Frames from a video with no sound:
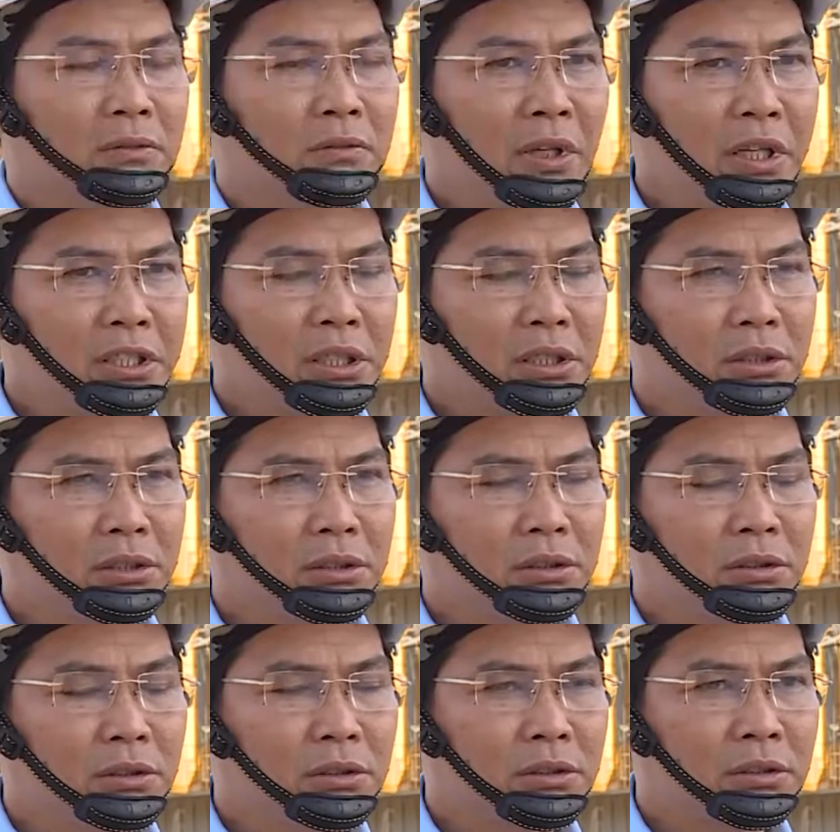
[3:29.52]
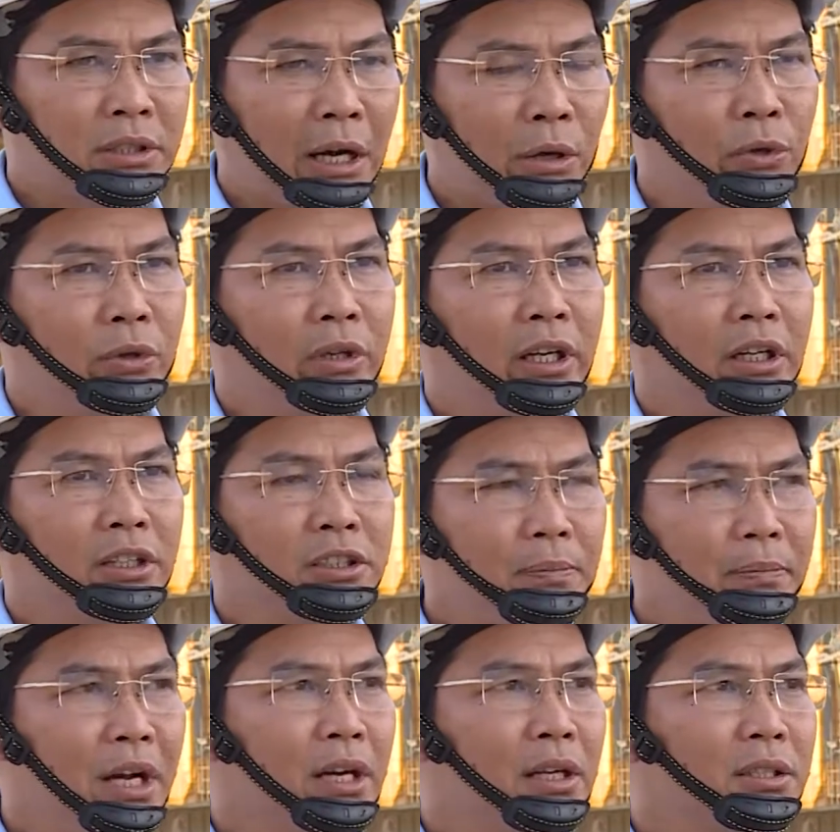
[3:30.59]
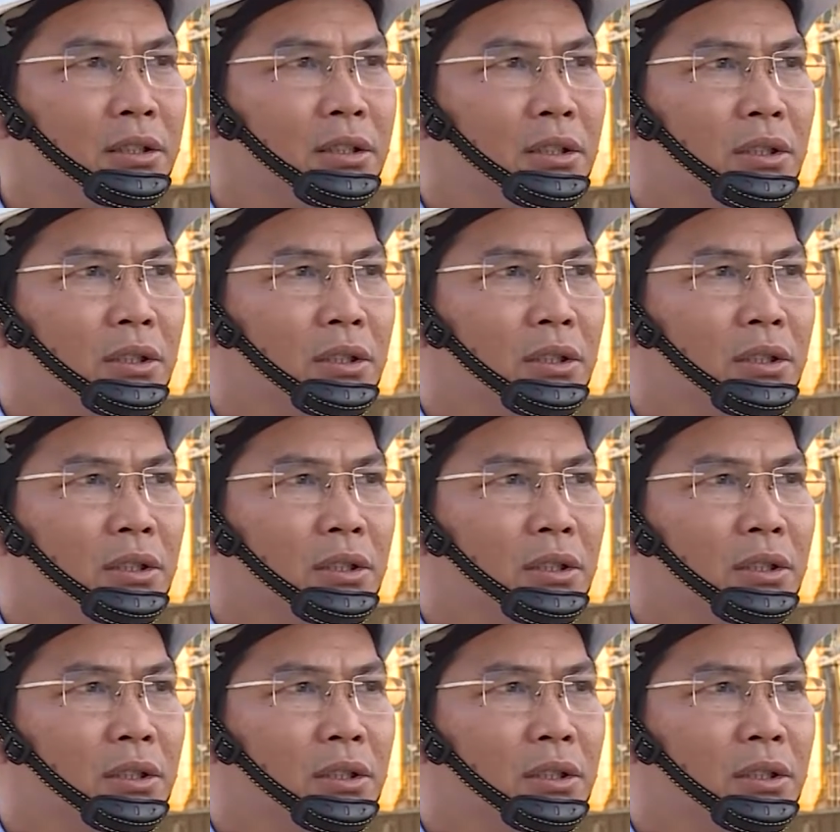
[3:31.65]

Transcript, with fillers: Với sự tạo điều kiện giúp đỡ